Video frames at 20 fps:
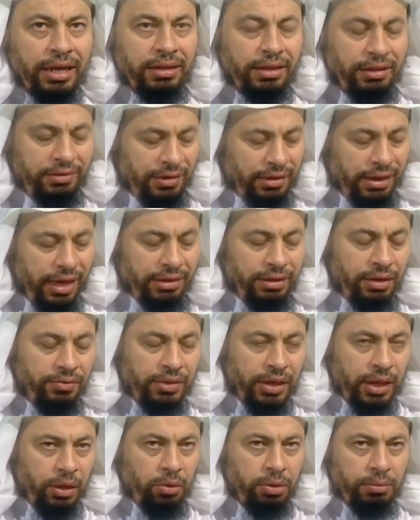التي
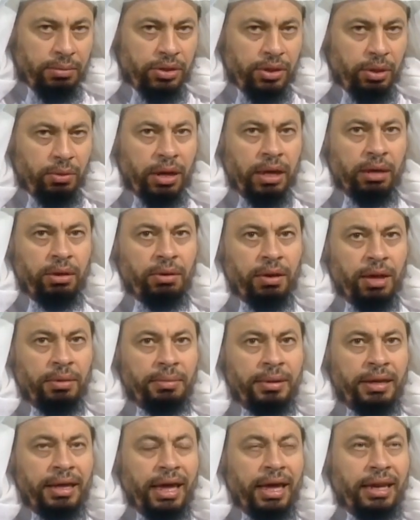ستأتي في تقويم الثورة
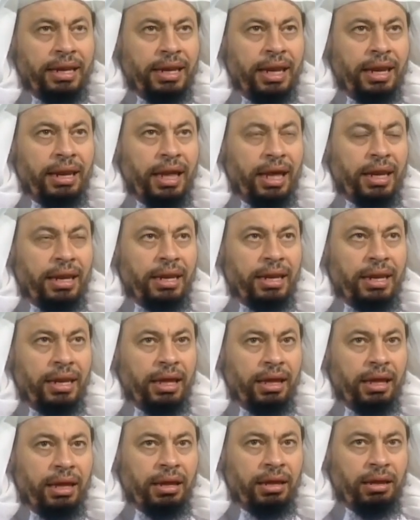العرابية أن
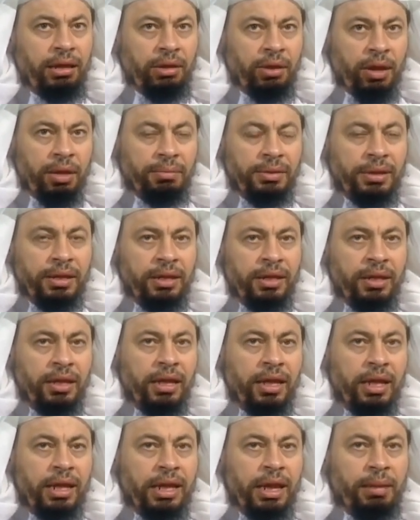العرابيين
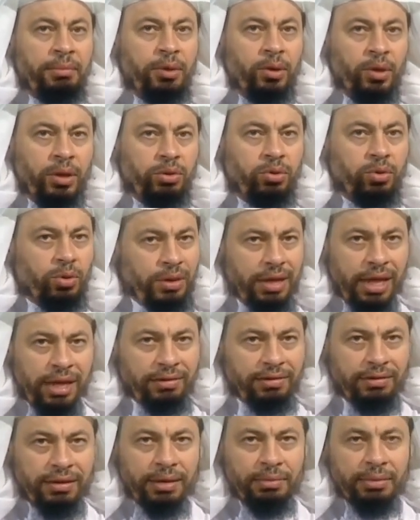لم يعدوا
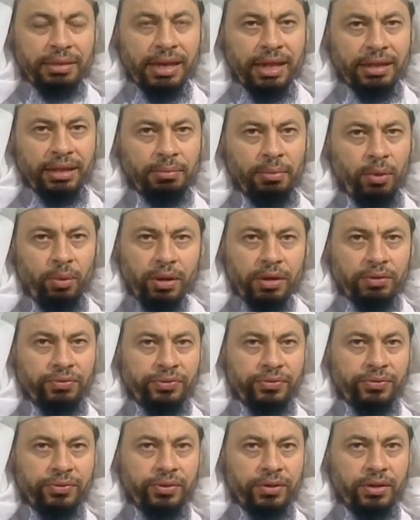الناس لمثل هذا
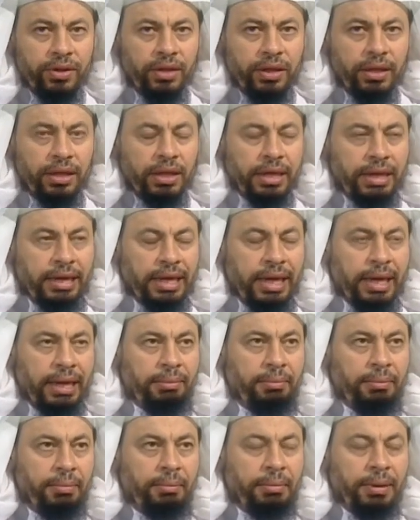الموقف
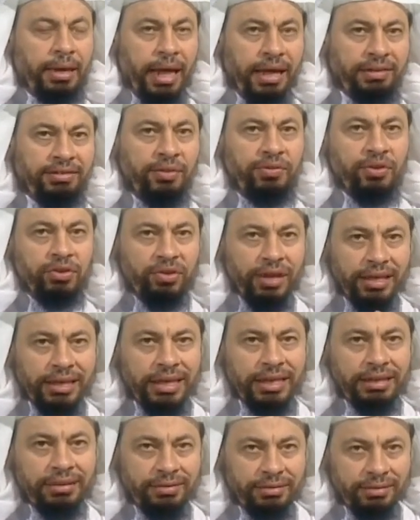بالاسف
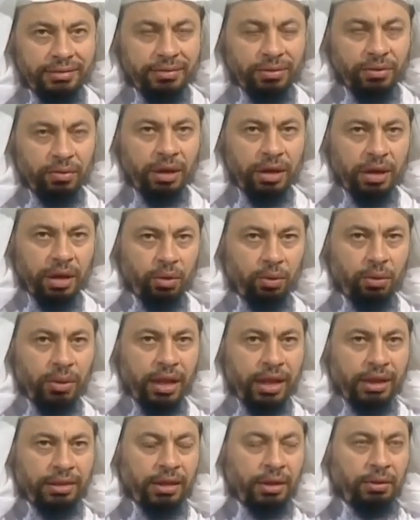الشديد وانا
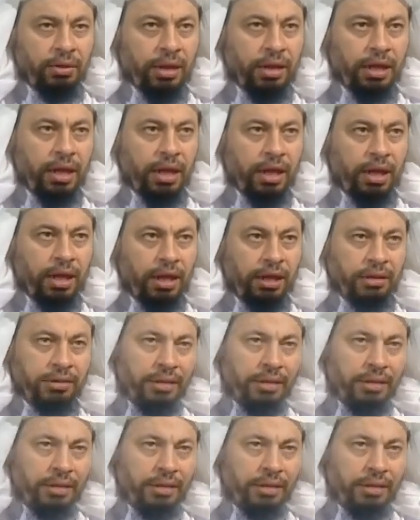اقول هذا وانا